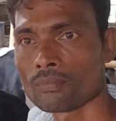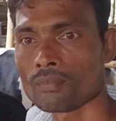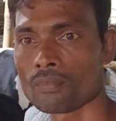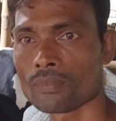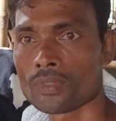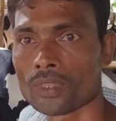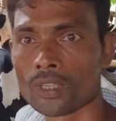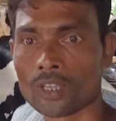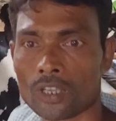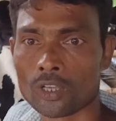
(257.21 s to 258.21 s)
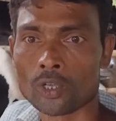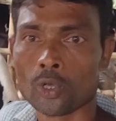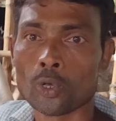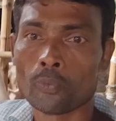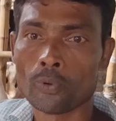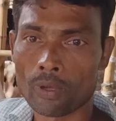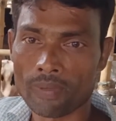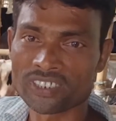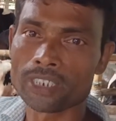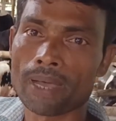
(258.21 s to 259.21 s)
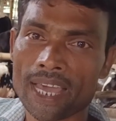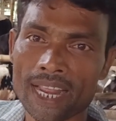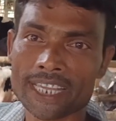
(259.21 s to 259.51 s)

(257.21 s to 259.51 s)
দেখেই তারা হলো খামার করে প্রবাসী ভাইরা